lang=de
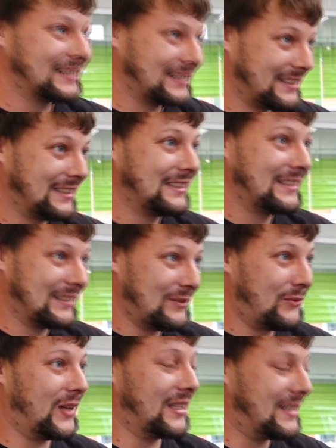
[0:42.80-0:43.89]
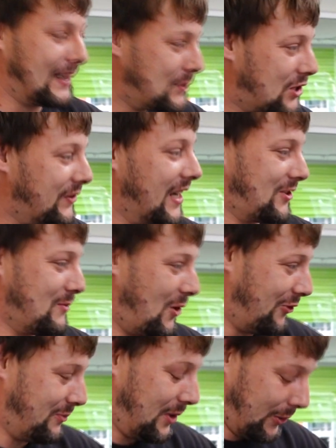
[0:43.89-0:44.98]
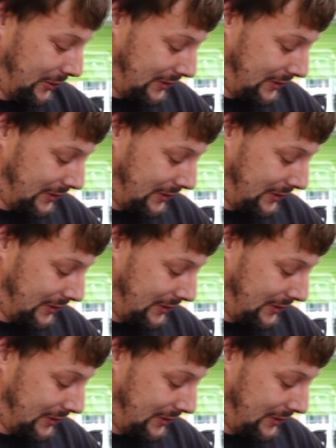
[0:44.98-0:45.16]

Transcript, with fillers: sehr schwierig zu bauen. Schwer zum Aufbau.